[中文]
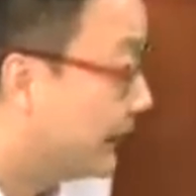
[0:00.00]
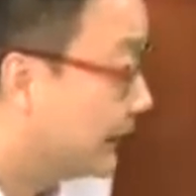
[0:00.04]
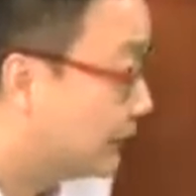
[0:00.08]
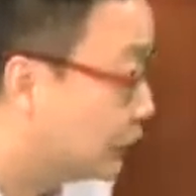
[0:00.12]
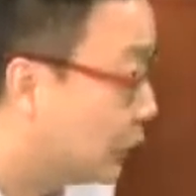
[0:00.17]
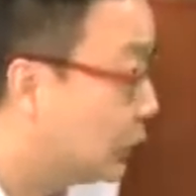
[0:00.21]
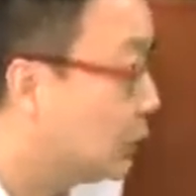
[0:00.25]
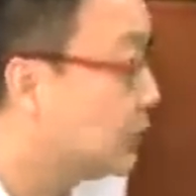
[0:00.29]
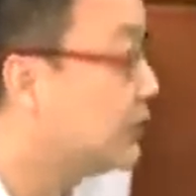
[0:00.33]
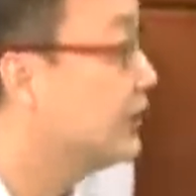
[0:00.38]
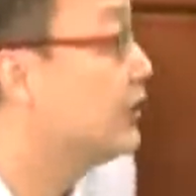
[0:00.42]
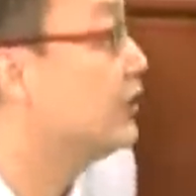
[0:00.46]
对是吧？
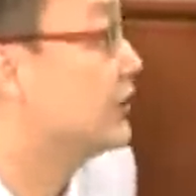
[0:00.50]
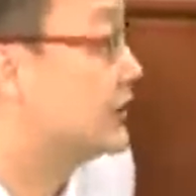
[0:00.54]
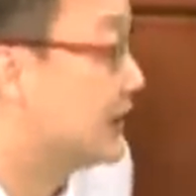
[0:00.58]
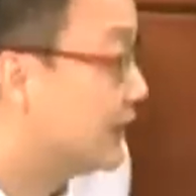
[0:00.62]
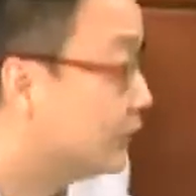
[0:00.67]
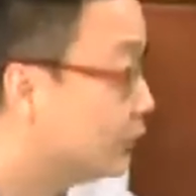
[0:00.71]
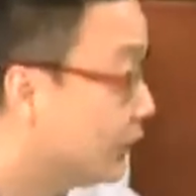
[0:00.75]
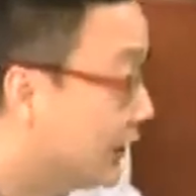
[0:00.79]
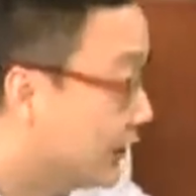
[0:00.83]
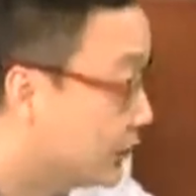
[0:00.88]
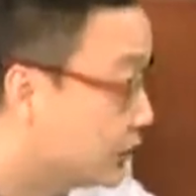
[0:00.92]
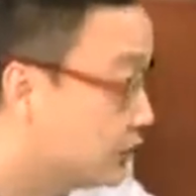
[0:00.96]
都各有
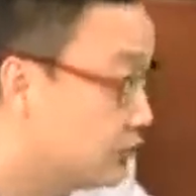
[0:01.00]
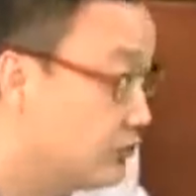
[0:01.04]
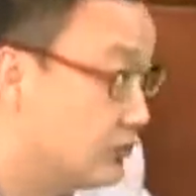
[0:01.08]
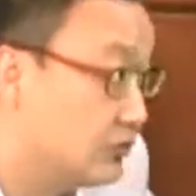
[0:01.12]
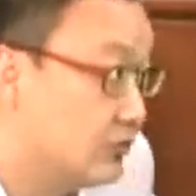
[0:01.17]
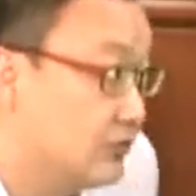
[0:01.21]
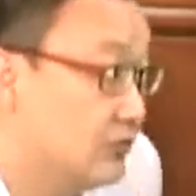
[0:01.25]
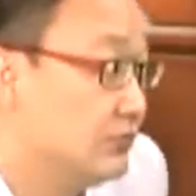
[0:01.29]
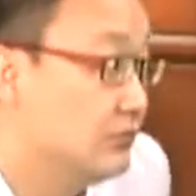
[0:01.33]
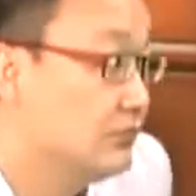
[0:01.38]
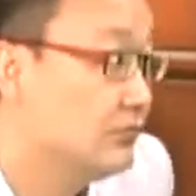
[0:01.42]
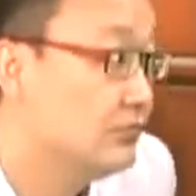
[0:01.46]
长短
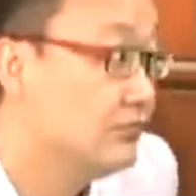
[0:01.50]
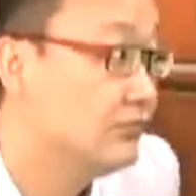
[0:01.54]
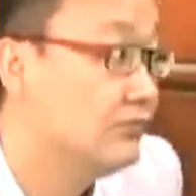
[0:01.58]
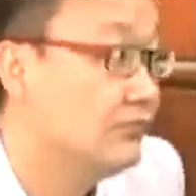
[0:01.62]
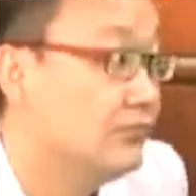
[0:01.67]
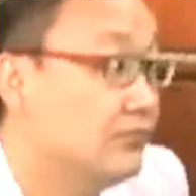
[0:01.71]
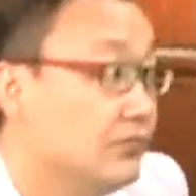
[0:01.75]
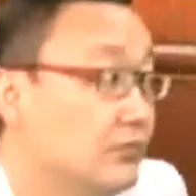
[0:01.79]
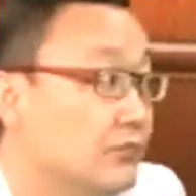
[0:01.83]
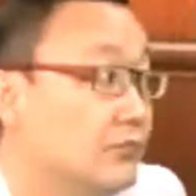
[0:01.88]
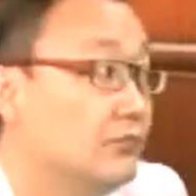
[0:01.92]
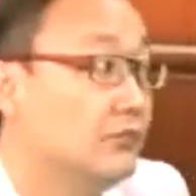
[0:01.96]
处。哎，
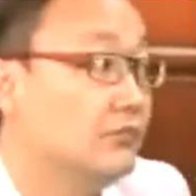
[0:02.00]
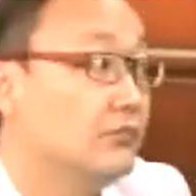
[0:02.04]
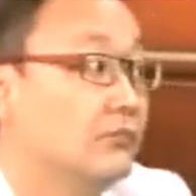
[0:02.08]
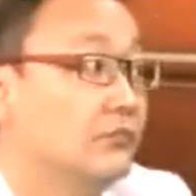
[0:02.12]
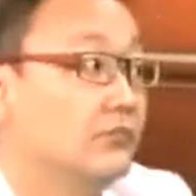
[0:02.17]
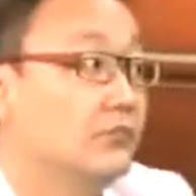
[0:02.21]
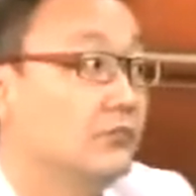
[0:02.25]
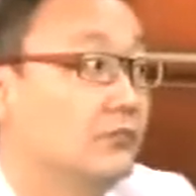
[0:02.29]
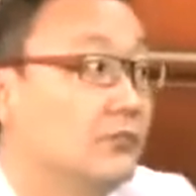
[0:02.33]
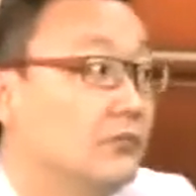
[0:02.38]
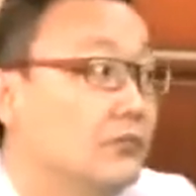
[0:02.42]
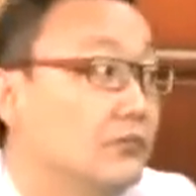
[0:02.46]
我就觉
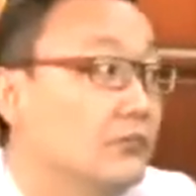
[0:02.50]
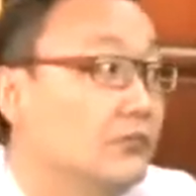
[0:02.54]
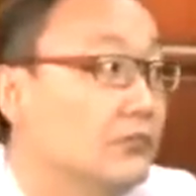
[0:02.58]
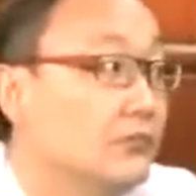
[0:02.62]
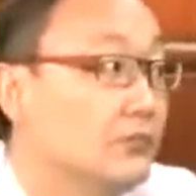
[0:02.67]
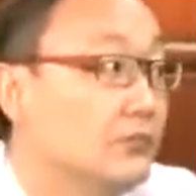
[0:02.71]
得